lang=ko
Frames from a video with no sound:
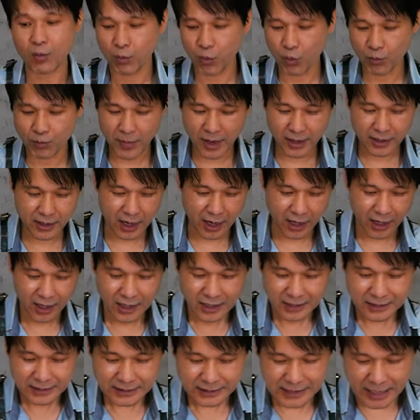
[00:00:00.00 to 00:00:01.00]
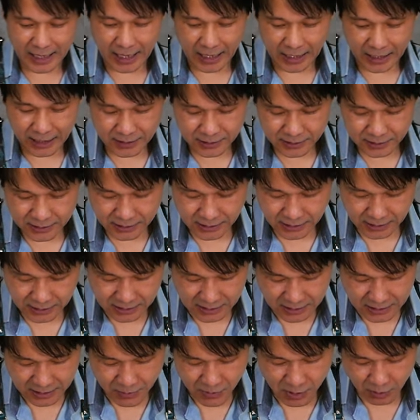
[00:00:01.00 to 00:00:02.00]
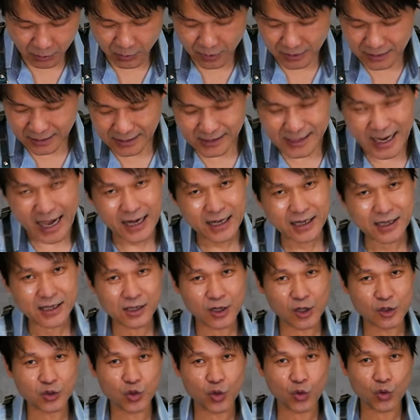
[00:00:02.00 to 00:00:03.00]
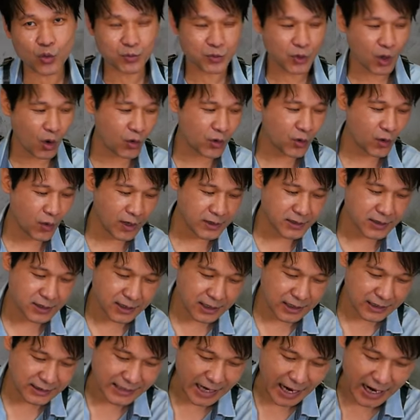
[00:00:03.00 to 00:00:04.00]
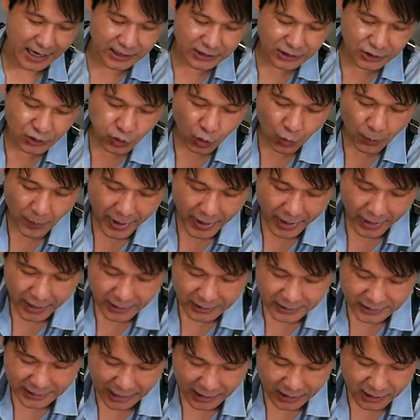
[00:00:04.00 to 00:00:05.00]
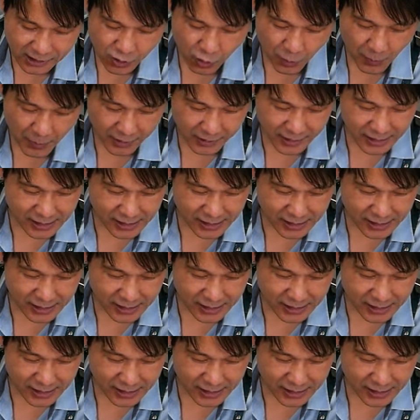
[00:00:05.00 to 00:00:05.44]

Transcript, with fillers: 뭔 말이야. 자, 지금서부터 이제 자르는 걸 조금 더 어려워하시니까 작은 소매가